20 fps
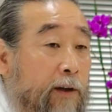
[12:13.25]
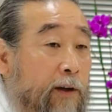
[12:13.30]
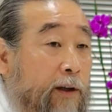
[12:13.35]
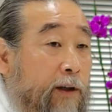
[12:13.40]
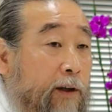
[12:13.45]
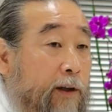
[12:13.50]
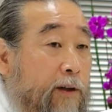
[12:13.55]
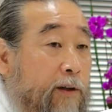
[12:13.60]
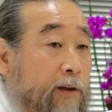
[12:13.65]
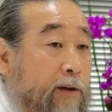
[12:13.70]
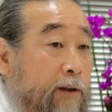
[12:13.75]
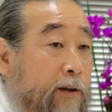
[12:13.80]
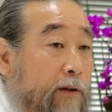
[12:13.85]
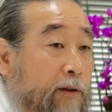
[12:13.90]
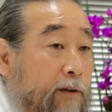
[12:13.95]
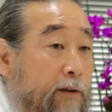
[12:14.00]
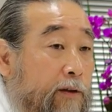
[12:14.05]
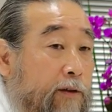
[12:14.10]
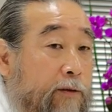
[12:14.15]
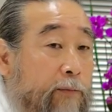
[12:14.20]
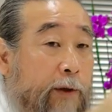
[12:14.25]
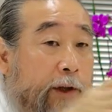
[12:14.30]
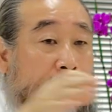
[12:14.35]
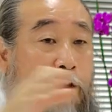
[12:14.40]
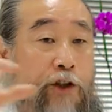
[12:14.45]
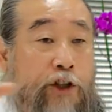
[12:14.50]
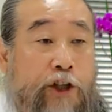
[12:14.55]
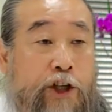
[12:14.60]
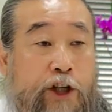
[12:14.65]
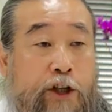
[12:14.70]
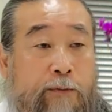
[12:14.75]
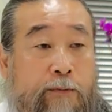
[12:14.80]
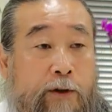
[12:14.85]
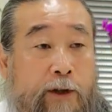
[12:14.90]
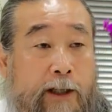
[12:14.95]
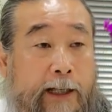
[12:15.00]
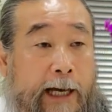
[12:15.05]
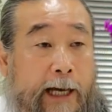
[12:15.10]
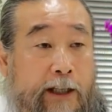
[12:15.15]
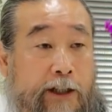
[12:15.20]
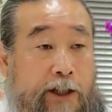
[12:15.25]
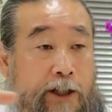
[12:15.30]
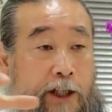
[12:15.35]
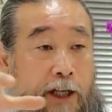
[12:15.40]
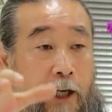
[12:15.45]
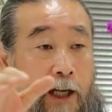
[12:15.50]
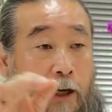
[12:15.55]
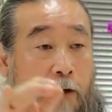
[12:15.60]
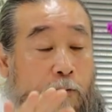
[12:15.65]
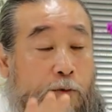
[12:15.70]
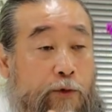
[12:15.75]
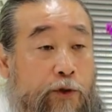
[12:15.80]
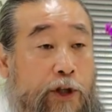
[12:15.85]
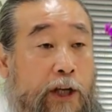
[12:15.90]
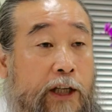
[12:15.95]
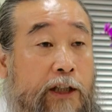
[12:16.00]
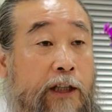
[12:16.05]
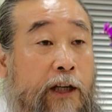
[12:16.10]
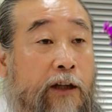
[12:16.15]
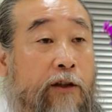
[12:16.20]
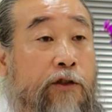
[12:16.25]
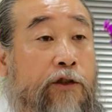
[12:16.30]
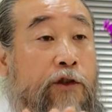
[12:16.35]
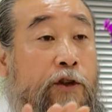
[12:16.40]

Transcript: 이 클럽의 힘을 같이 해갖고 세상을